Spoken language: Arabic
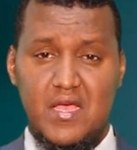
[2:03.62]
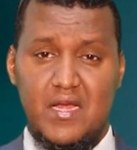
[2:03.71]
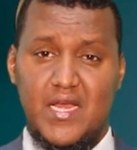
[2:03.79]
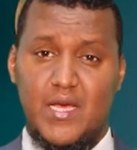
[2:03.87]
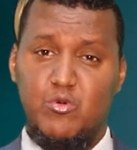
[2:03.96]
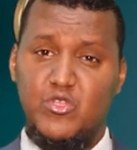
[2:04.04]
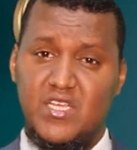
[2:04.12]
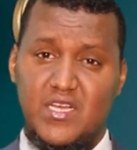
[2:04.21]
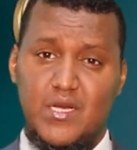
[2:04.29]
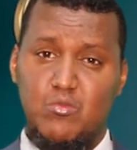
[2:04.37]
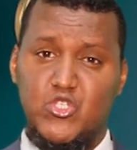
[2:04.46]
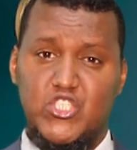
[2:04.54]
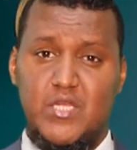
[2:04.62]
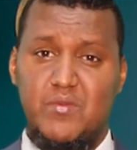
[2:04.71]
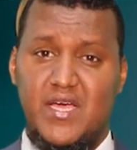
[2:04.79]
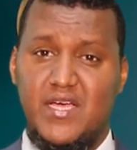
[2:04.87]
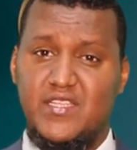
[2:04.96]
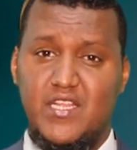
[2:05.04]
لابد
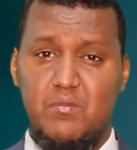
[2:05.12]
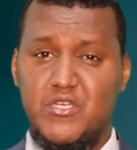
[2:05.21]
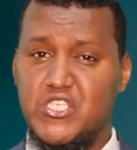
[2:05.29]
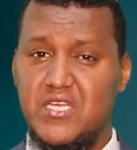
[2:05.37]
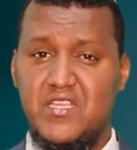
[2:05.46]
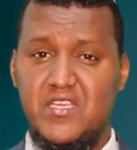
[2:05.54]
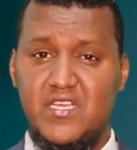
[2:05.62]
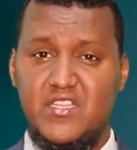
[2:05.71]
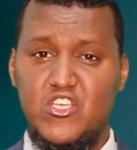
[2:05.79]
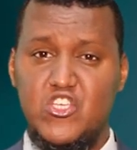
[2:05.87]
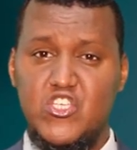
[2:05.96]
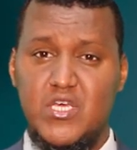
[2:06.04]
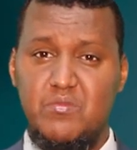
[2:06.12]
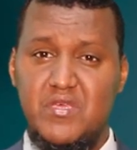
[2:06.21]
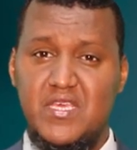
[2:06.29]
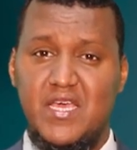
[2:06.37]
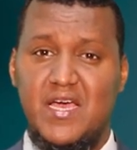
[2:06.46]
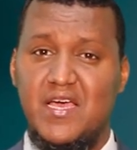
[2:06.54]
للمجتمعات البشرية
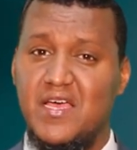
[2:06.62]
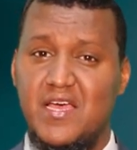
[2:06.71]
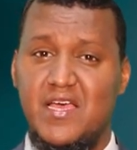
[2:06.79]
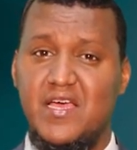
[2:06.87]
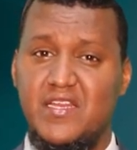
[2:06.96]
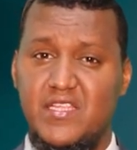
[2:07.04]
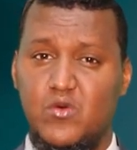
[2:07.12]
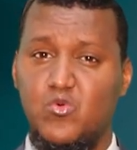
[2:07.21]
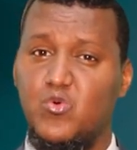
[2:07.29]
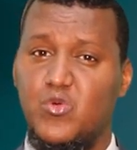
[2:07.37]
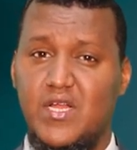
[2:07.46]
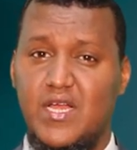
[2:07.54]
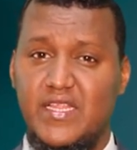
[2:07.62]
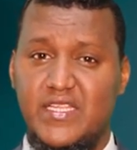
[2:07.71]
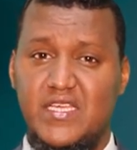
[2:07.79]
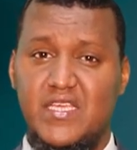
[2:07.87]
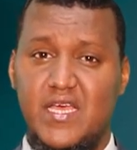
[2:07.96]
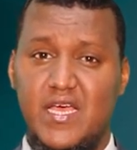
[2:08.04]
جميعها أن يكون
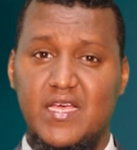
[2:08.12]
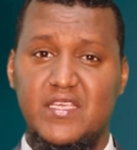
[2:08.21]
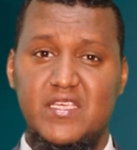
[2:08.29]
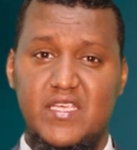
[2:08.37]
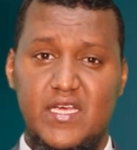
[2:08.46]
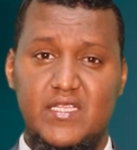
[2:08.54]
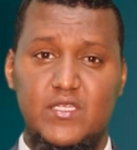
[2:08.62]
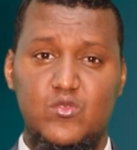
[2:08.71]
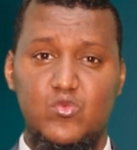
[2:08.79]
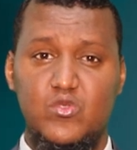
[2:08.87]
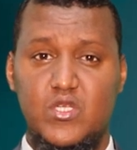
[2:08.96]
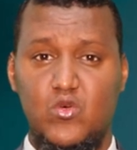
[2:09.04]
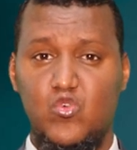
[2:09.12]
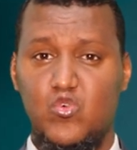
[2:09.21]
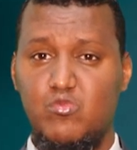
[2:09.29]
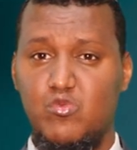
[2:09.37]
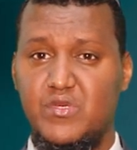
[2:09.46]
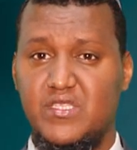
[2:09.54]
لديها قيادة
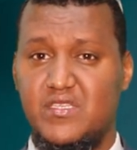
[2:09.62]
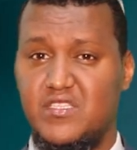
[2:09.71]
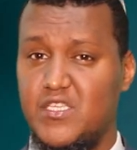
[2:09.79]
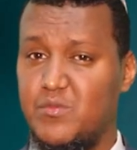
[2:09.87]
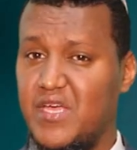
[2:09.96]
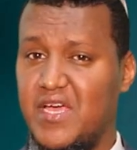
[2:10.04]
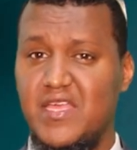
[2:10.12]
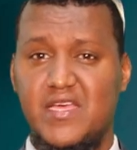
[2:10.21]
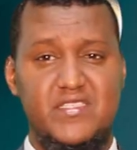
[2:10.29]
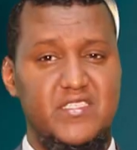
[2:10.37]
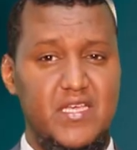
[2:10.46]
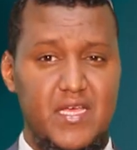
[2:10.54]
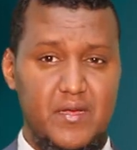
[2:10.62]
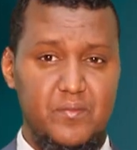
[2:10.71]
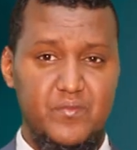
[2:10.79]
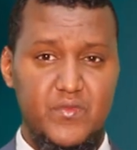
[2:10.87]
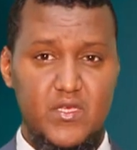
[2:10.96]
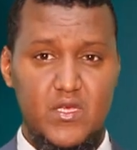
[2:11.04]
تقوم بترتيب حياتها
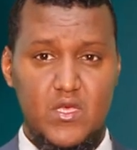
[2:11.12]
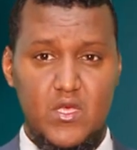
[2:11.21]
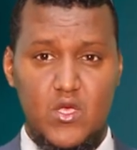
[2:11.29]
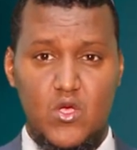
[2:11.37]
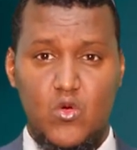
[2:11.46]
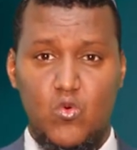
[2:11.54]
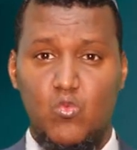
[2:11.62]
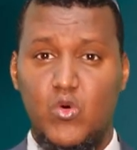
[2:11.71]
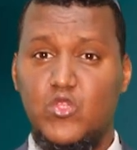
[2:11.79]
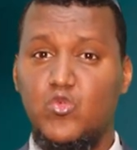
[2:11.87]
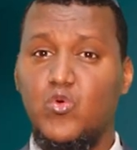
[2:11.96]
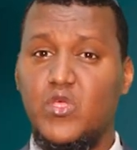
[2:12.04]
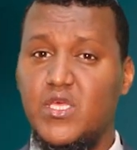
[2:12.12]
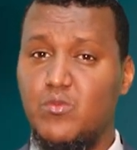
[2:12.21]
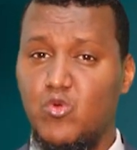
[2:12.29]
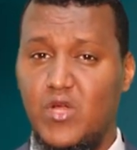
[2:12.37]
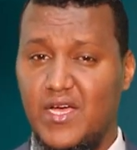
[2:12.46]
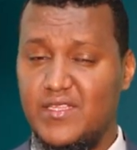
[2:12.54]

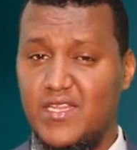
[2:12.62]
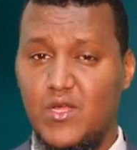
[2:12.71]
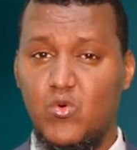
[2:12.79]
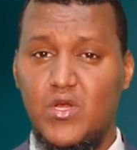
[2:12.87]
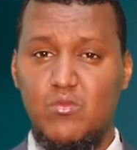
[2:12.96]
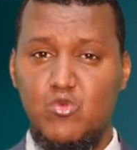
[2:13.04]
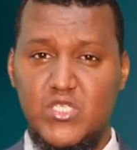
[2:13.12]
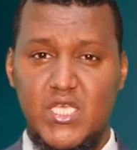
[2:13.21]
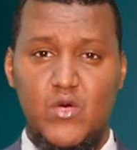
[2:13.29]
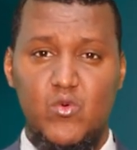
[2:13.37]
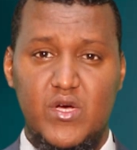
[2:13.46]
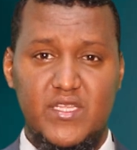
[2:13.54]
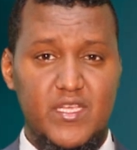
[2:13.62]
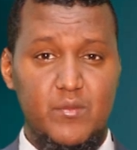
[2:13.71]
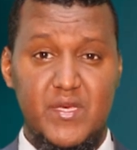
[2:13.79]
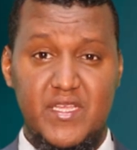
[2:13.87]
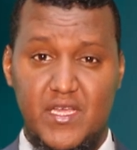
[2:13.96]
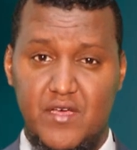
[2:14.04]
وتقيم العدل والمساواة
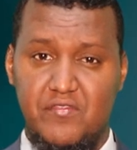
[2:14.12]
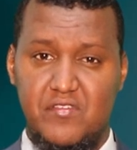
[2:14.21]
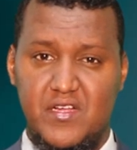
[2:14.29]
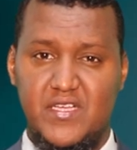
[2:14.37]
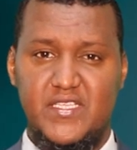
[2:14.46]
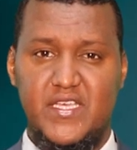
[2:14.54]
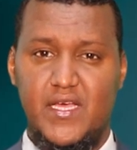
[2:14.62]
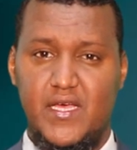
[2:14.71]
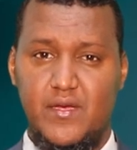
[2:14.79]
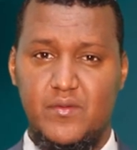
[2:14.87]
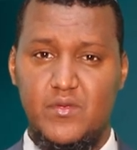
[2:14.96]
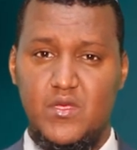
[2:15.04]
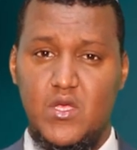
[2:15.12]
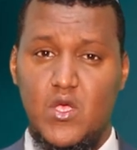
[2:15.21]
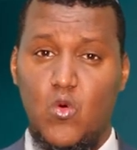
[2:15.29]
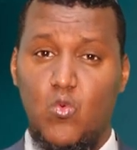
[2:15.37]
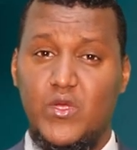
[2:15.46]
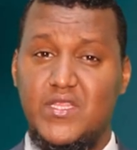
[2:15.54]
بين أفرادها
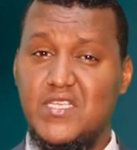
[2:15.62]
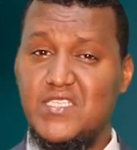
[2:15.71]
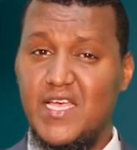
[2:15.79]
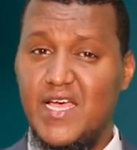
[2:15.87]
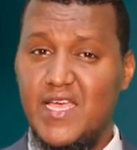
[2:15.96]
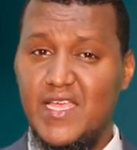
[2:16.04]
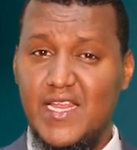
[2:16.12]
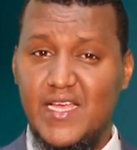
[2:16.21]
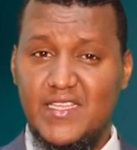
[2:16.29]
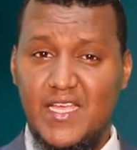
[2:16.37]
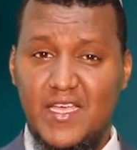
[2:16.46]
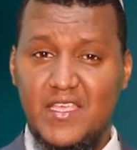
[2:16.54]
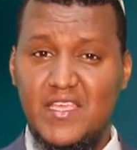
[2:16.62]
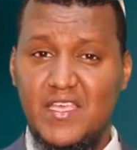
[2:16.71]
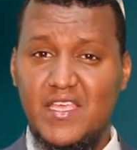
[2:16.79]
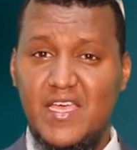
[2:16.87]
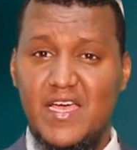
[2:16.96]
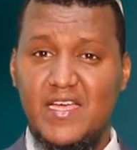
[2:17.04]
وتسعى إلى
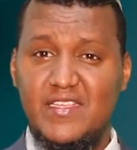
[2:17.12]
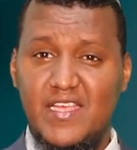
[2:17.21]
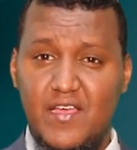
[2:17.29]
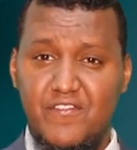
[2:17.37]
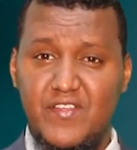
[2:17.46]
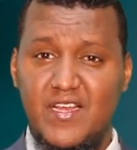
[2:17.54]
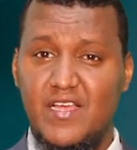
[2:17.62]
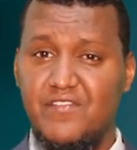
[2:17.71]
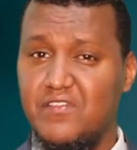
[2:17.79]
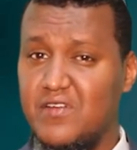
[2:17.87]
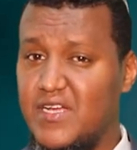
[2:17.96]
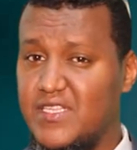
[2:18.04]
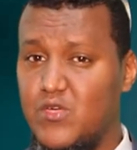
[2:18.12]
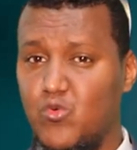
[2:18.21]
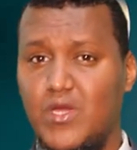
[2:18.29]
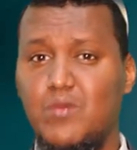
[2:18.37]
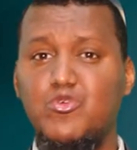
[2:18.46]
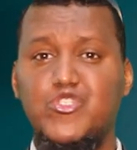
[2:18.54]
تحقيق أهداف الأفراد
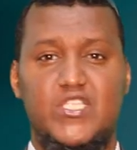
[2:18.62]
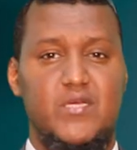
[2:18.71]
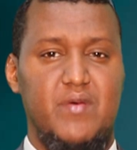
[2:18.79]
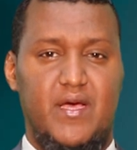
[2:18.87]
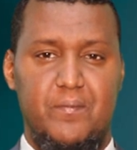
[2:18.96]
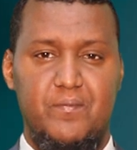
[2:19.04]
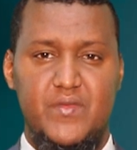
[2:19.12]
والمجتمع